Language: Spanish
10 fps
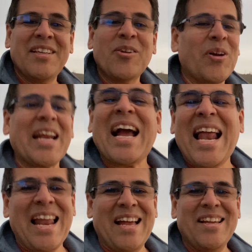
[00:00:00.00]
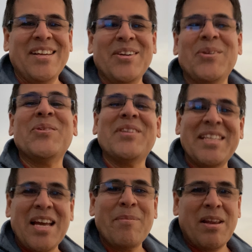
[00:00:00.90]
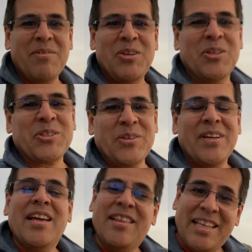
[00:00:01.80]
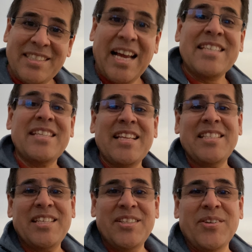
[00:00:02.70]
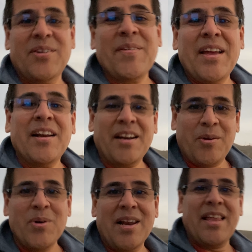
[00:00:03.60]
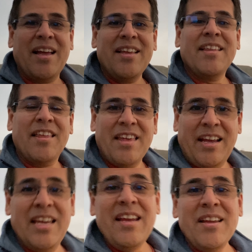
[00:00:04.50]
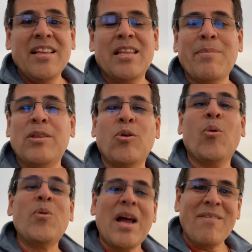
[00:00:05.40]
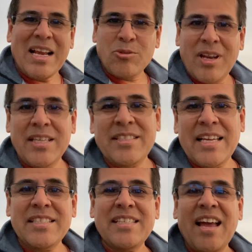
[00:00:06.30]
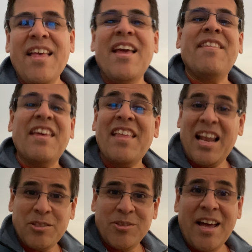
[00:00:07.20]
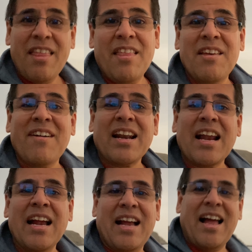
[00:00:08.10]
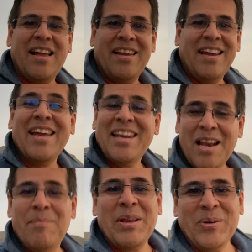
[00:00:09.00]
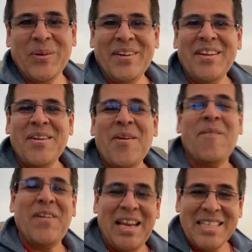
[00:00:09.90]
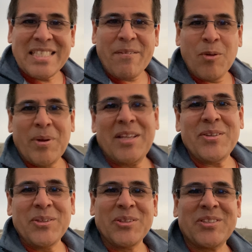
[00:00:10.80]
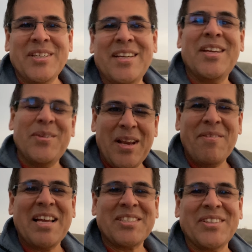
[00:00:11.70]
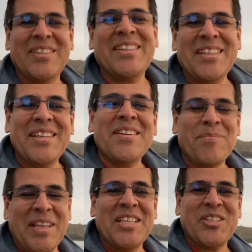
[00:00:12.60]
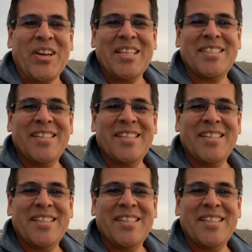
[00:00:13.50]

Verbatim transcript: nos regala un día maravilloso. Descansen en el Señor. Recuerda, desde aquí te mando un abrazo a la distancia desde la ciudad de Barranca, en el Perú. Feliz sábado para todos y un abrazo. Bendiciones.